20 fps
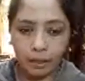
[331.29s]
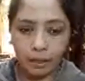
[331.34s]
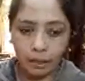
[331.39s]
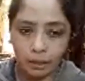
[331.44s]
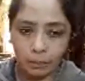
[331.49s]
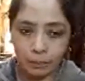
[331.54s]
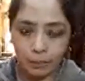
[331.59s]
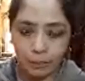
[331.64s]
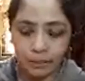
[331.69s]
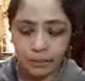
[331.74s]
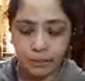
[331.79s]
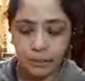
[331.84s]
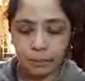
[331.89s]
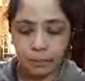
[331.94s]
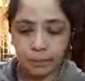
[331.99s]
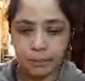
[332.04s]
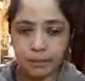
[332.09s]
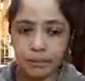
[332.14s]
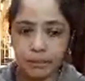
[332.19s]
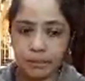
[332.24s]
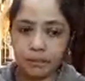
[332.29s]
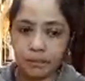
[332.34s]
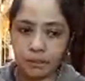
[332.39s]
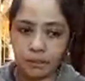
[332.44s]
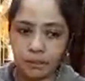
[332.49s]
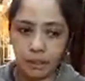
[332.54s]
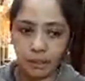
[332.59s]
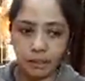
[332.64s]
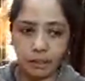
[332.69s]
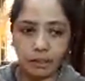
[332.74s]
नगद पैसे थे पच्चीस
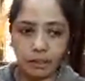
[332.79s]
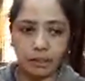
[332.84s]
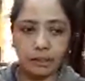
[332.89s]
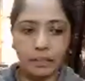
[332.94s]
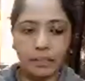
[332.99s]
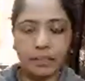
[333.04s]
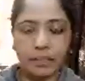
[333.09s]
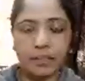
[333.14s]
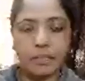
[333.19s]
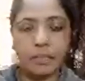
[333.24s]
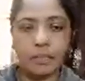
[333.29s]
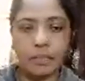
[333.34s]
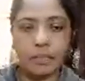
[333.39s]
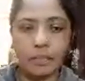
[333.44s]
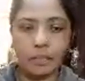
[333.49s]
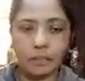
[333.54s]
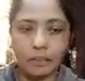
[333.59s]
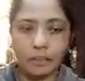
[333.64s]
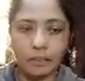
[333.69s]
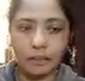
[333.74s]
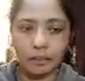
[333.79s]
हज़ार नगद हैं चेन है